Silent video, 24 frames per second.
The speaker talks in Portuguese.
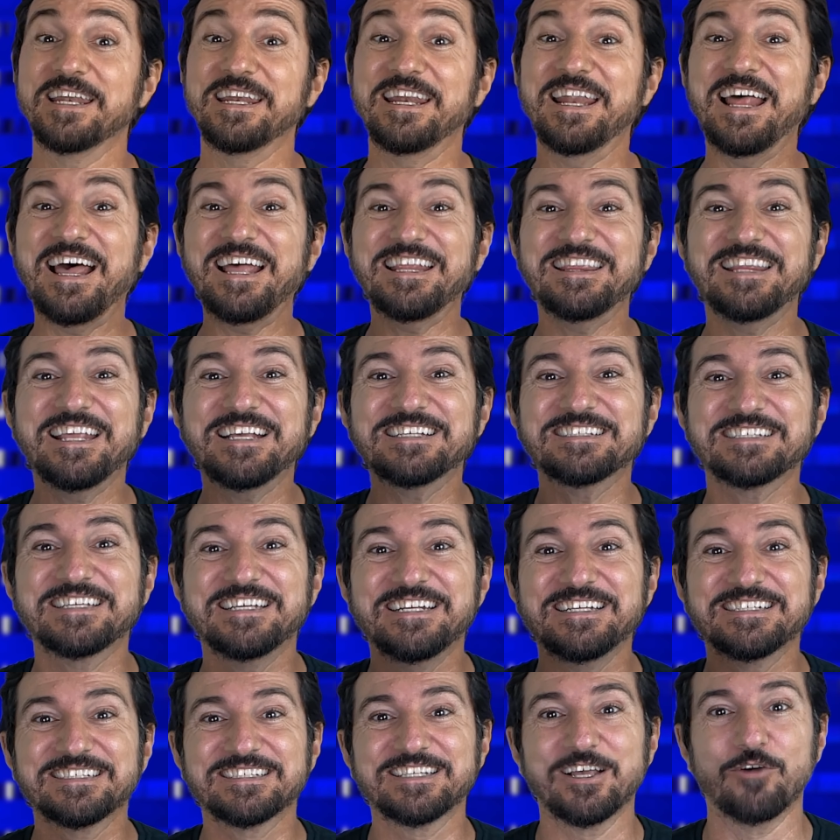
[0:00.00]
na
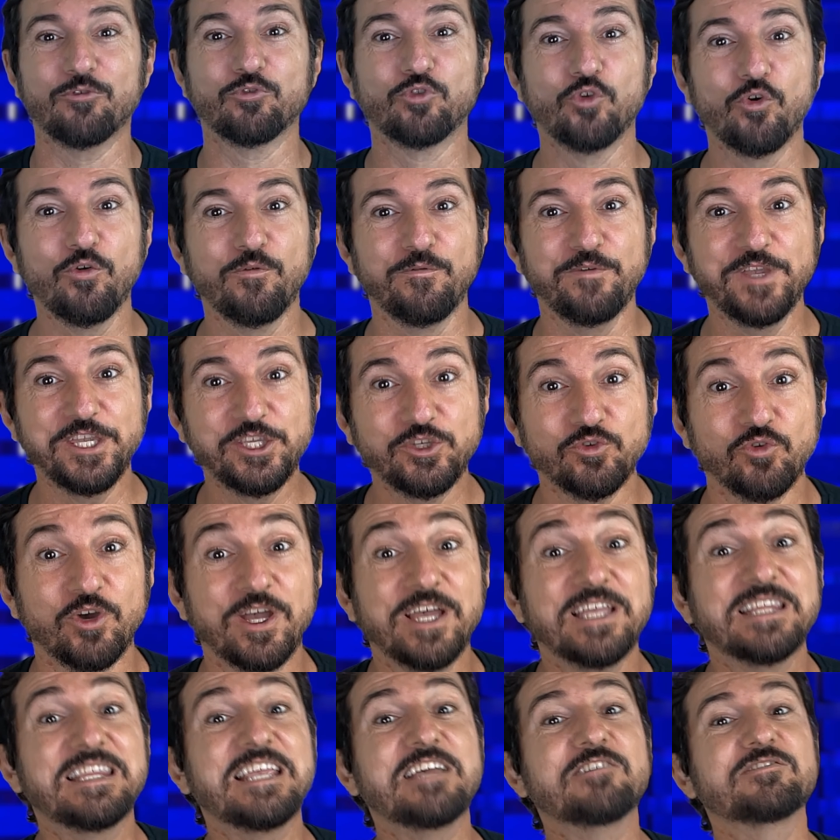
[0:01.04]
descrição do vídeo
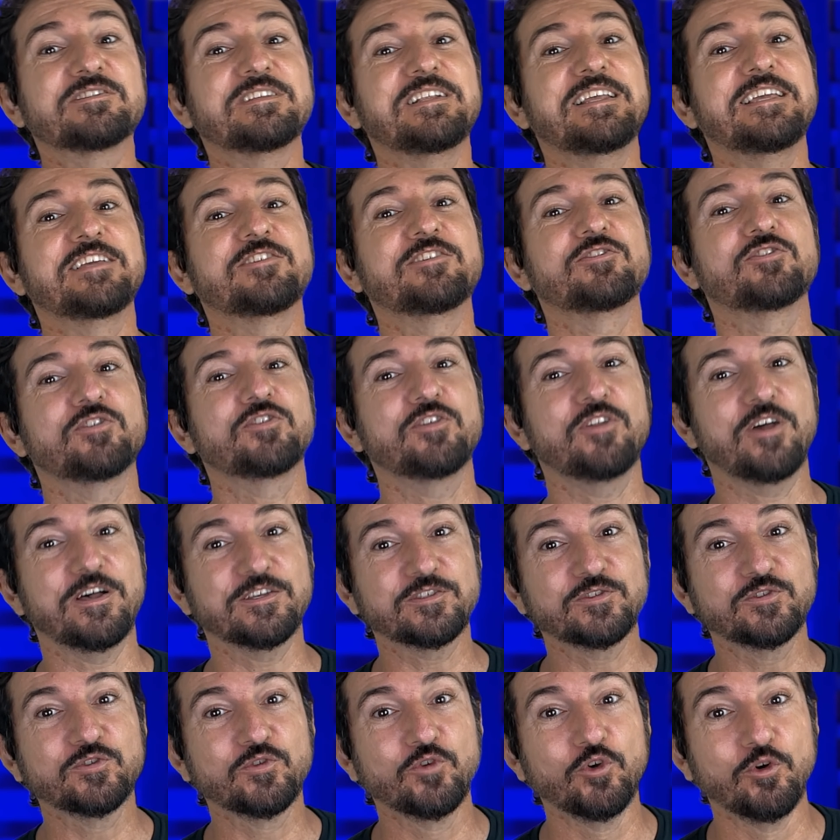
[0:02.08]
tem os links dos
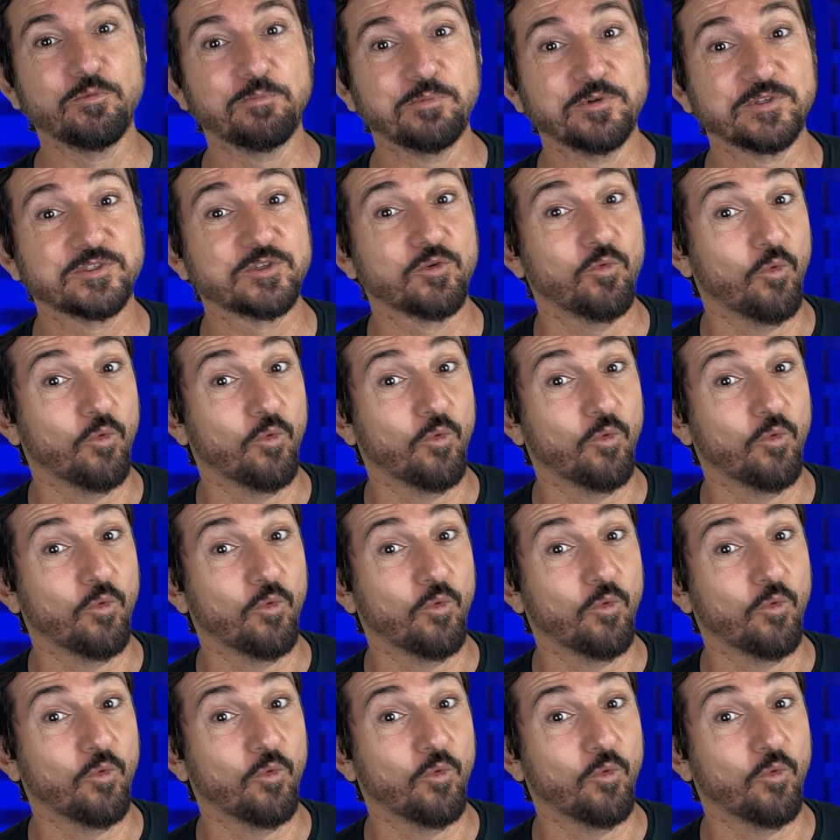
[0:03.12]
nossos grupos